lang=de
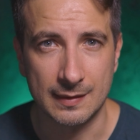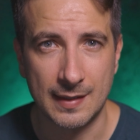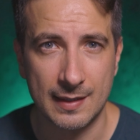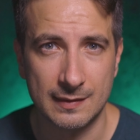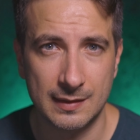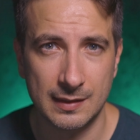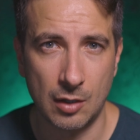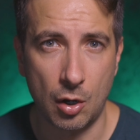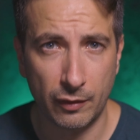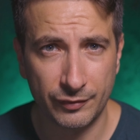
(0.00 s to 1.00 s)
Das heißt,
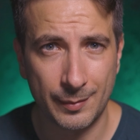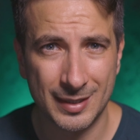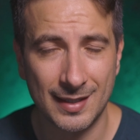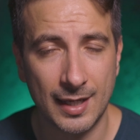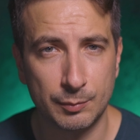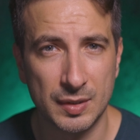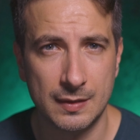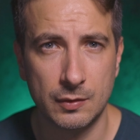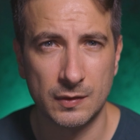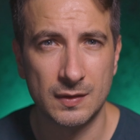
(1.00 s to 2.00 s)
die Aufnahmezeit
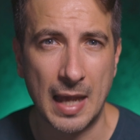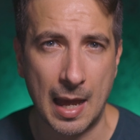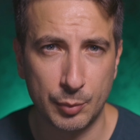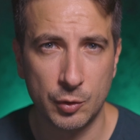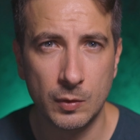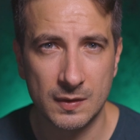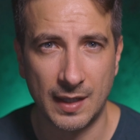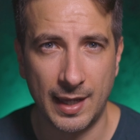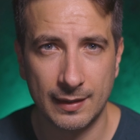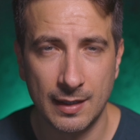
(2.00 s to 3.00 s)
bzw. die
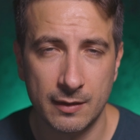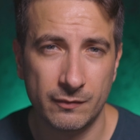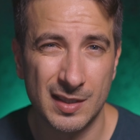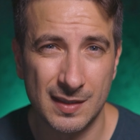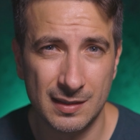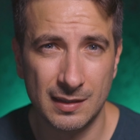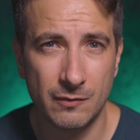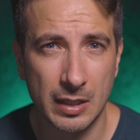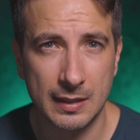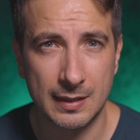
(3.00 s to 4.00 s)
Abkühlzeit wird sich
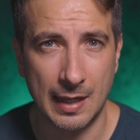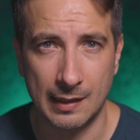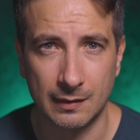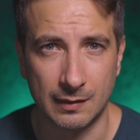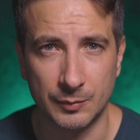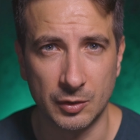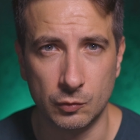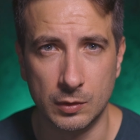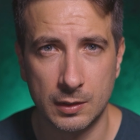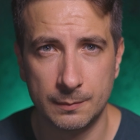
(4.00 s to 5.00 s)
nicht wirklich geändert haben
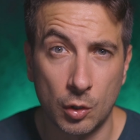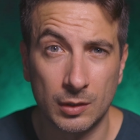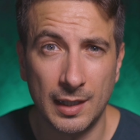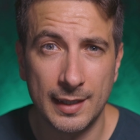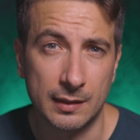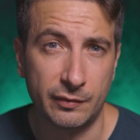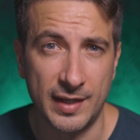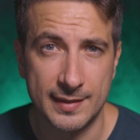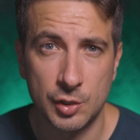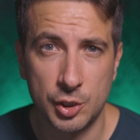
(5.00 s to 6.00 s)
dadurch. Gordon Lang hat
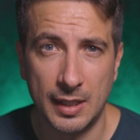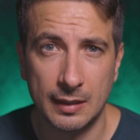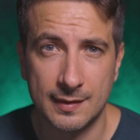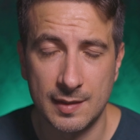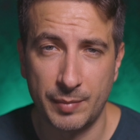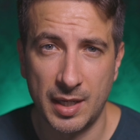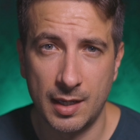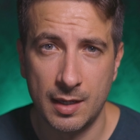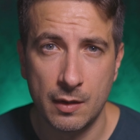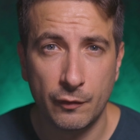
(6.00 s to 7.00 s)
festgestellt, dass er
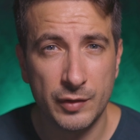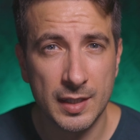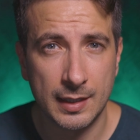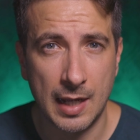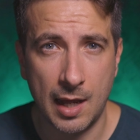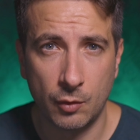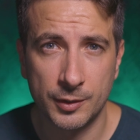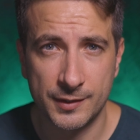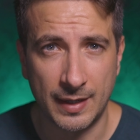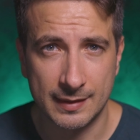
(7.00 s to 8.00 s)
bei 4K
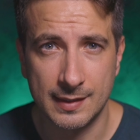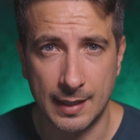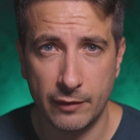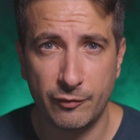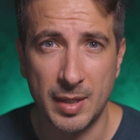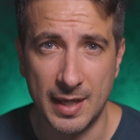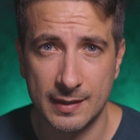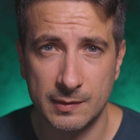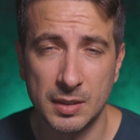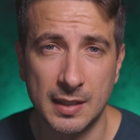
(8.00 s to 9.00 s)
120
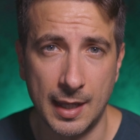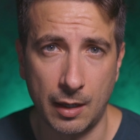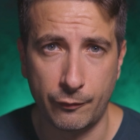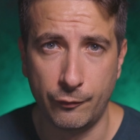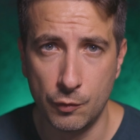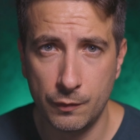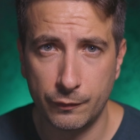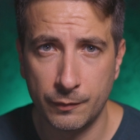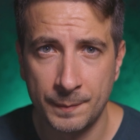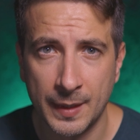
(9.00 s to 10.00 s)
FPS mit der R5